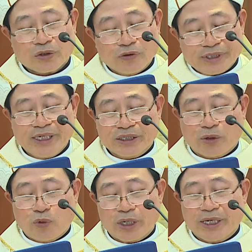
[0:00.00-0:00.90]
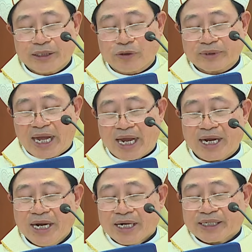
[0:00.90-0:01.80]
Cũng xin cho mỗi người chúng
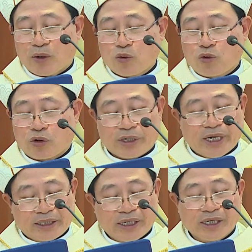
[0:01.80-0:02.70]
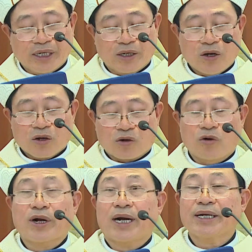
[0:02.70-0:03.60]
ta trong cuộc đời thường
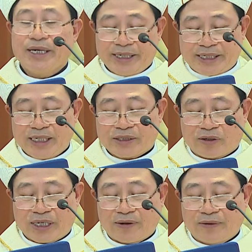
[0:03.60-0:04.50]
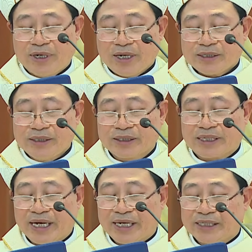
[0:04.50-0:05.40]
cố gắng hy sinh cho nhau như
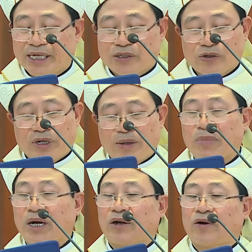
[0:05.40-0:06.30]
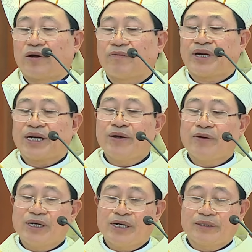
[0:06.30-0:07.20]
thầy Giêsu đã mời gọi và nêu
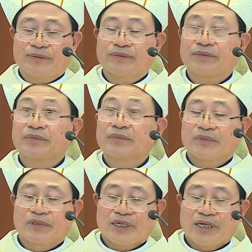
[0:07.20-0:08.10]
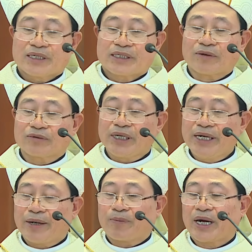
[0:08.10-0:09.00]
gương. Trong sứ
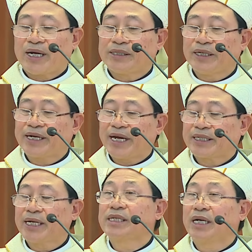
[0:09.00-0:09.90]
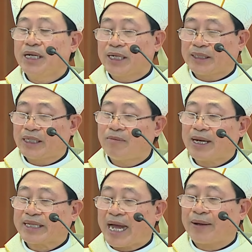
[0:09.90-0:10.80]
điệp Ngày Giới Trẻ Thế Giới lần thứ
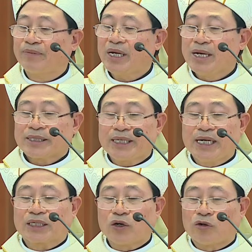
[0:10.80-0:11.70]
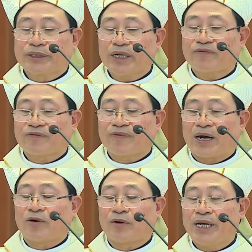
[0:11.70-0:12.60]
38 sẽ được tổ chức
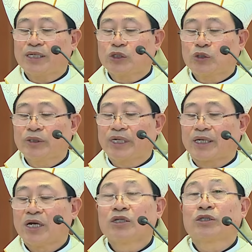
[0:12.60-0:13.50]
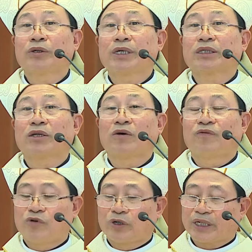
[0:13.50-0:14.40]
vào lễ Chúa Nhật Chúa Kitô
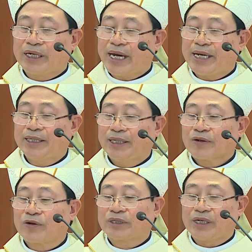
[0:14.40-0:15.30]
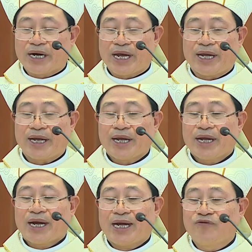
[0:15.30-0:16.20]
Vua tới đây có tựa đề
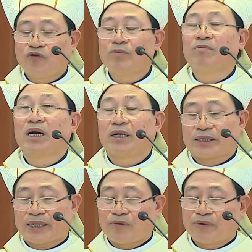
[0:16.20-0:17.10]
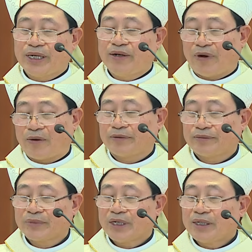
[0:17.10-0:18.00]
Hãy vui mừng trong hy
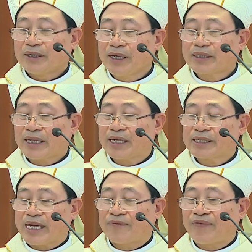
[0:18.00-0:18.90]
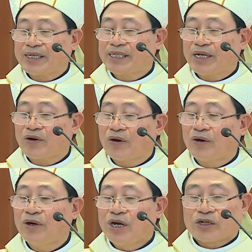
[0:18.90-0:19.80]
vọng. Đức Thánh Cha
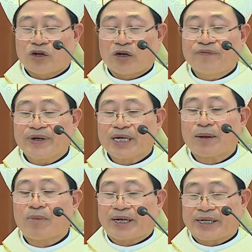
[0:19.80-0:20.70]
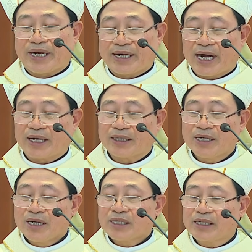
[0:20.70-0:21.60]
Francisco nói với các bạn trẻ rằng
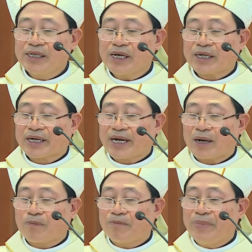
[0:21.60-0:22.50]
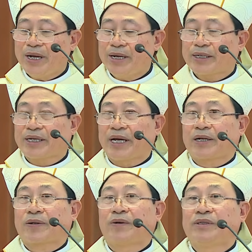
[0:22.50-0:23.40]
trước các bi
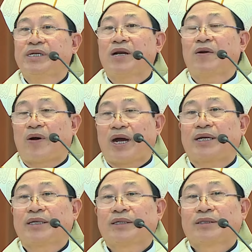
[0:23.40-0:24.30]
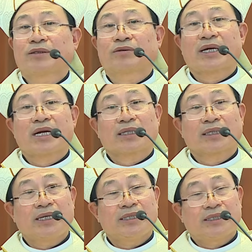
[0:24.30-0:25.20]
kịch của nhân loại chúng ta đang
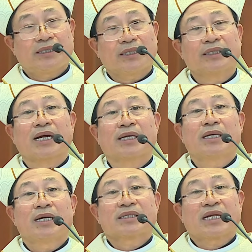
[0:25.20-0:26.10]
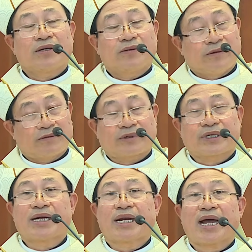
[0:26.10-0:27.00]
thấy chiến tranh tại
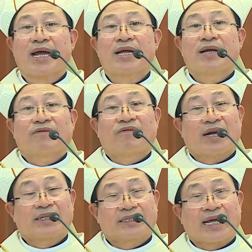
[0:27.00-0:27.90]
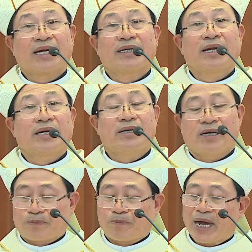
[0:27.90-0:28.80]
Ukraine và tại đất
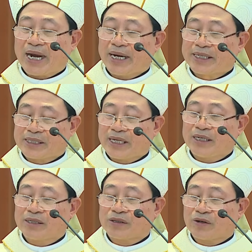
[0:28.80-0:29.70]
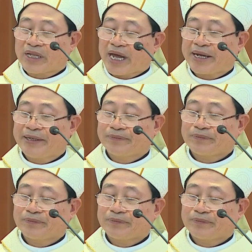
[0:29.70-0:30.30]
nước Palestine Do Thái.